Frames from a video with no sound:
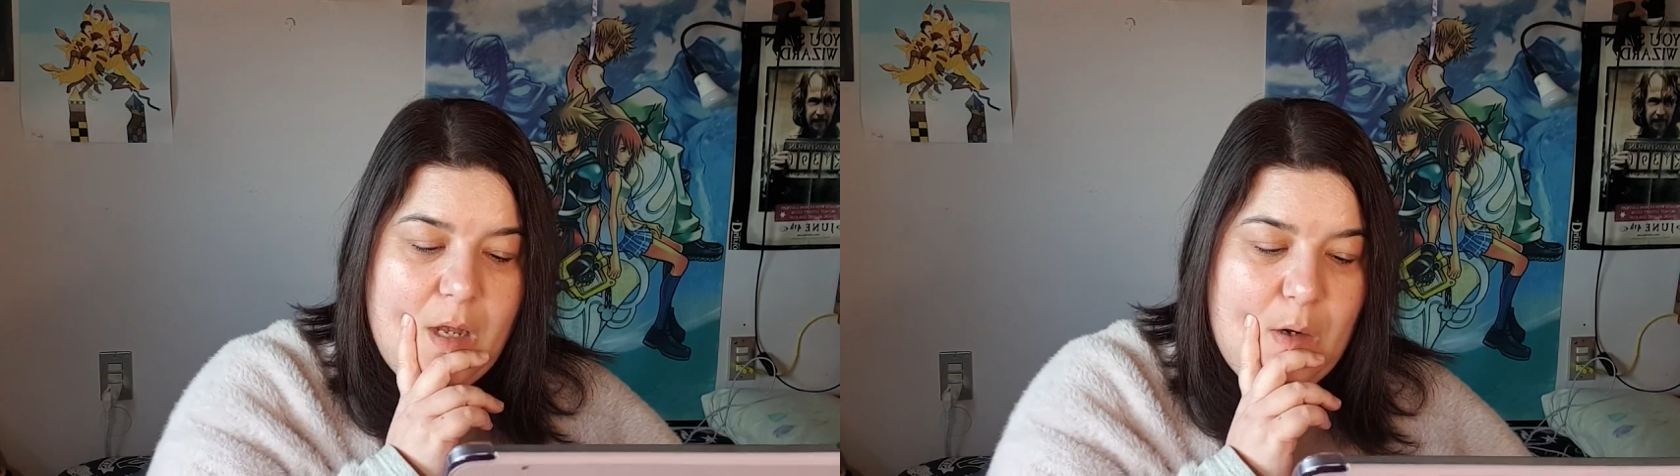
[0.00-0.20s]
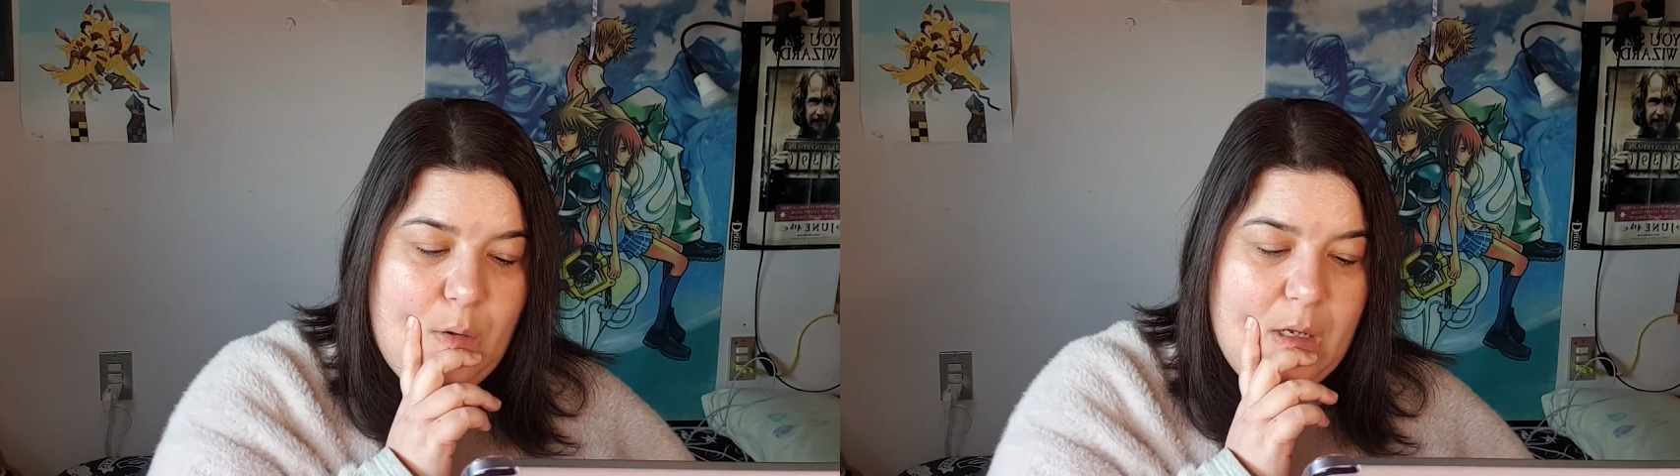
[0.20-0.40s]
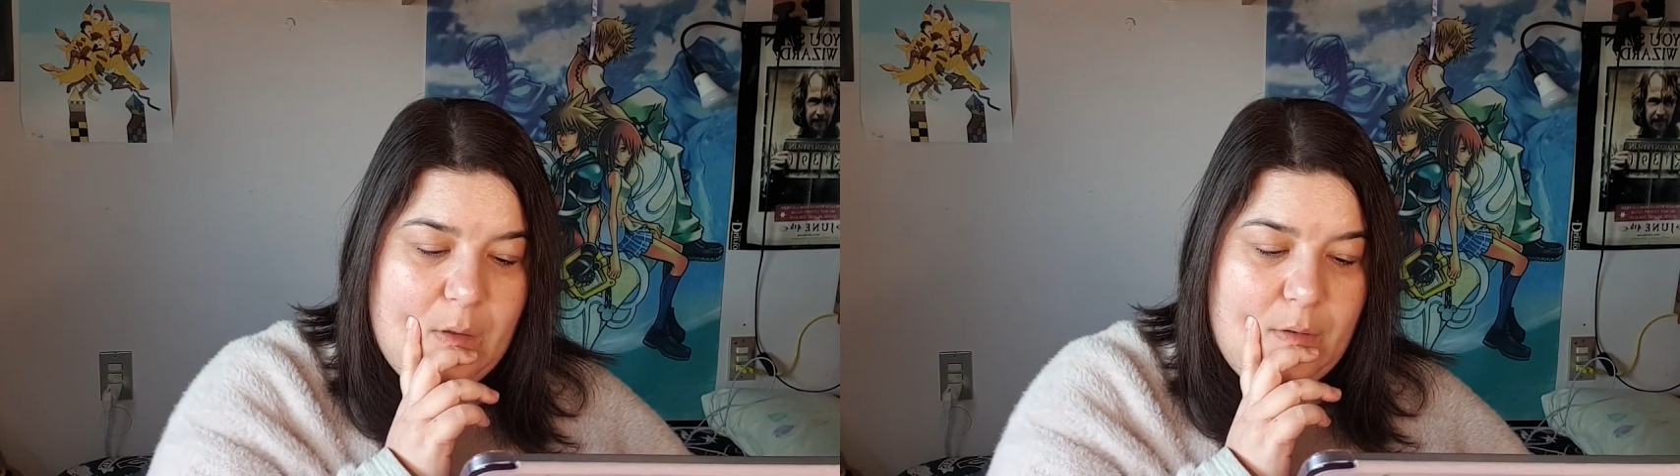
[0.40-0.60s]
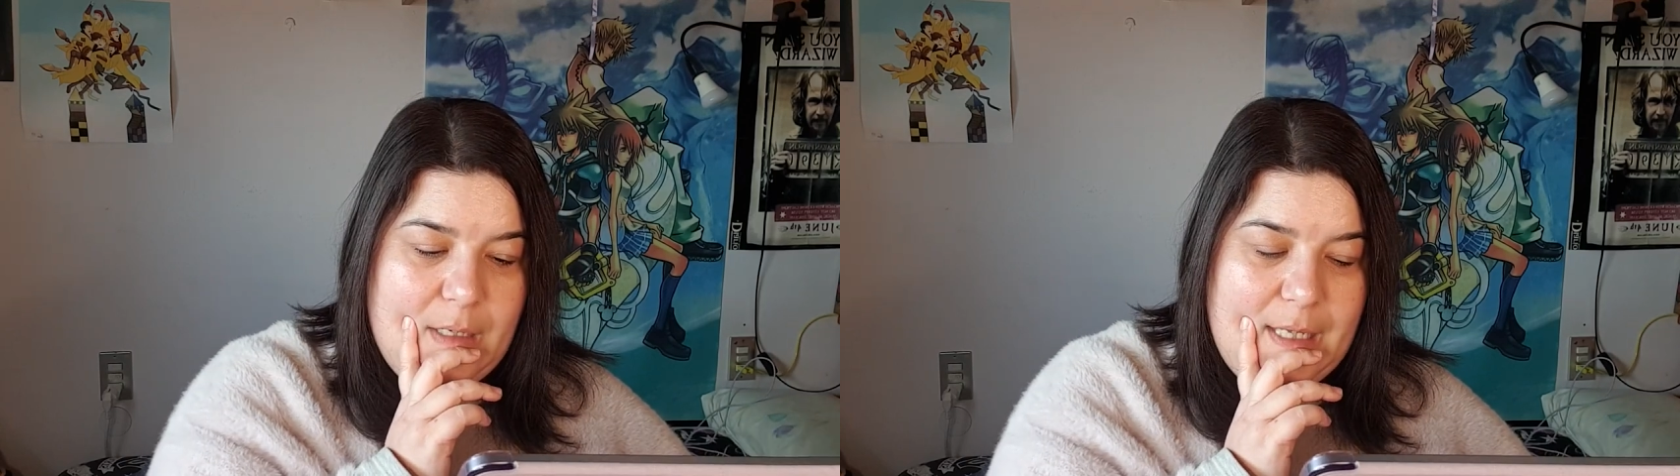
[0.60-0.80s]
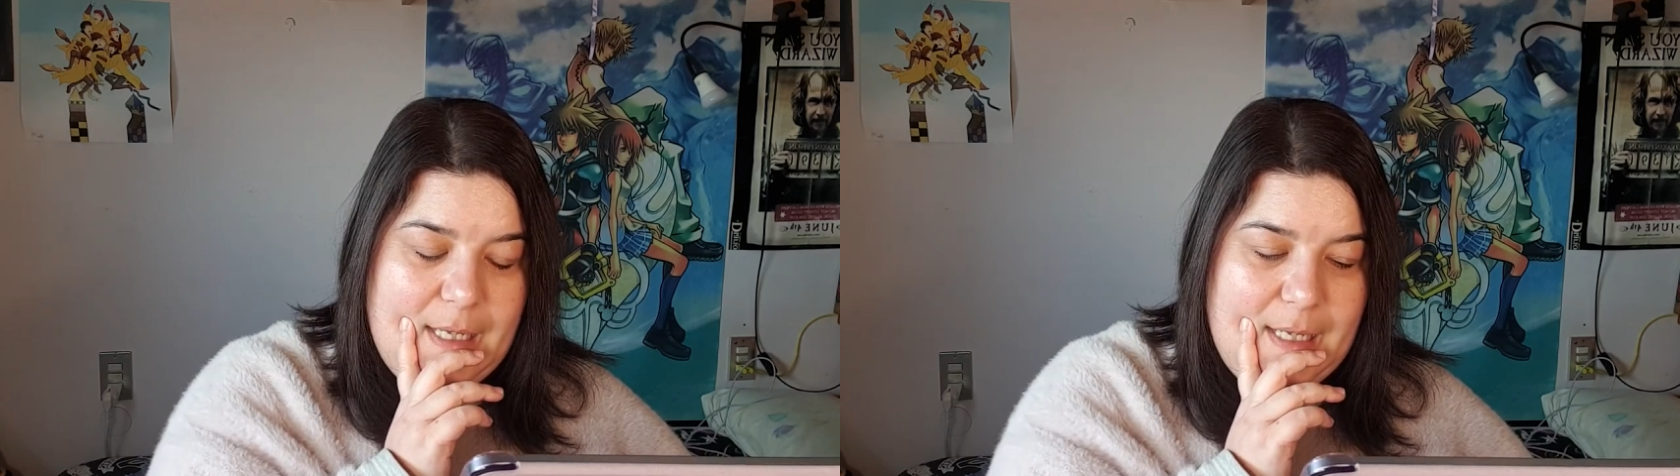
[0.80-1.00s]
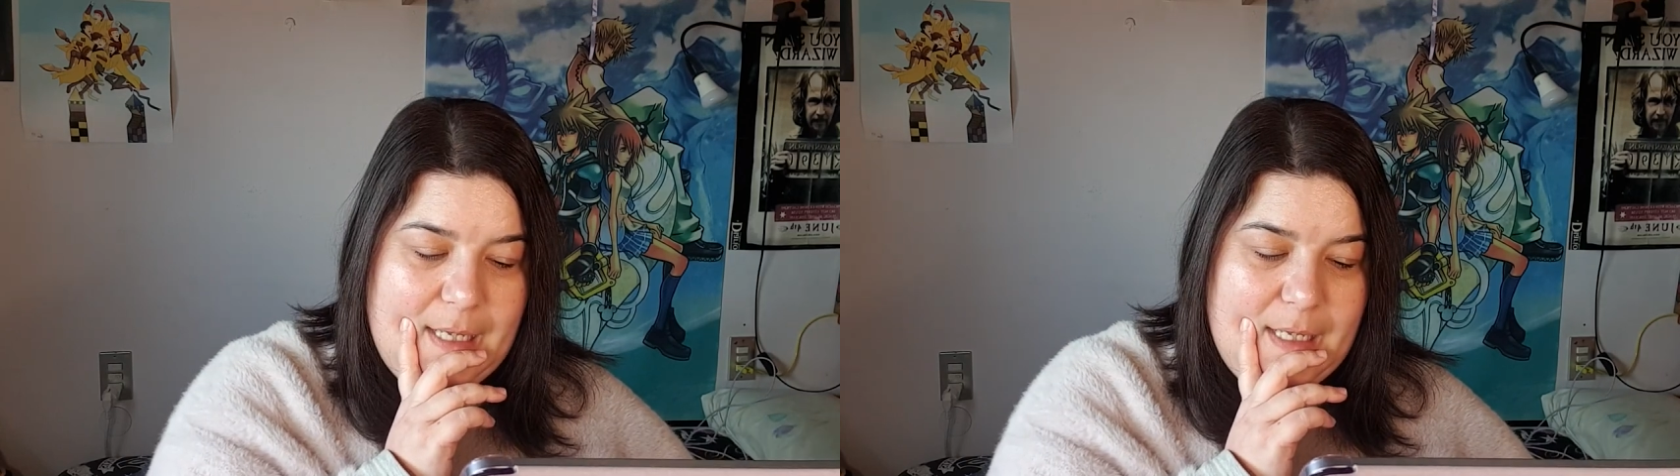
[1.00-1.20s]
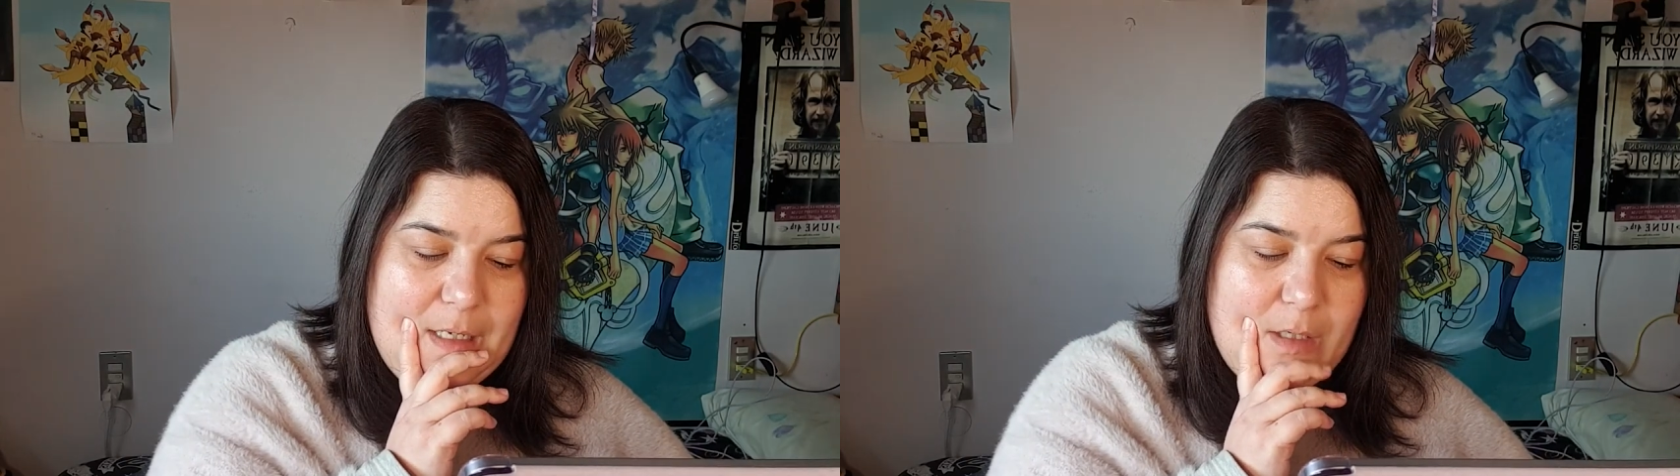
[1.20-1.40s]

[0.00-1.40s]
Luego, eh,